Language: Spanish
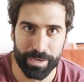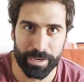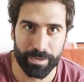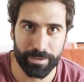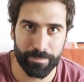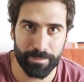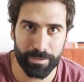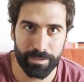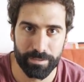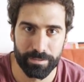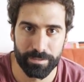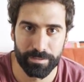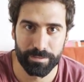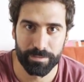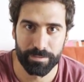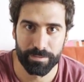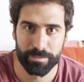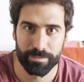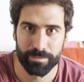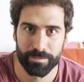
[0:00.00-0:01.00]
para grabar
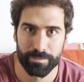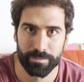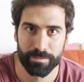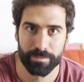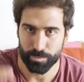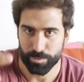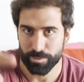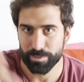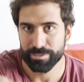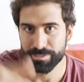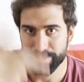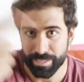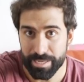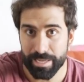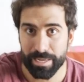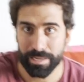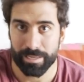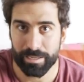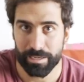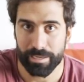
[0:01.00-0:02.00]
pues
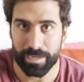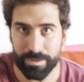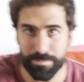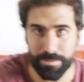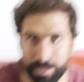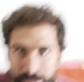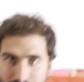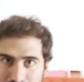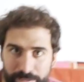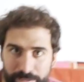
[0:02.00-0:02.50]
enseña la cámara,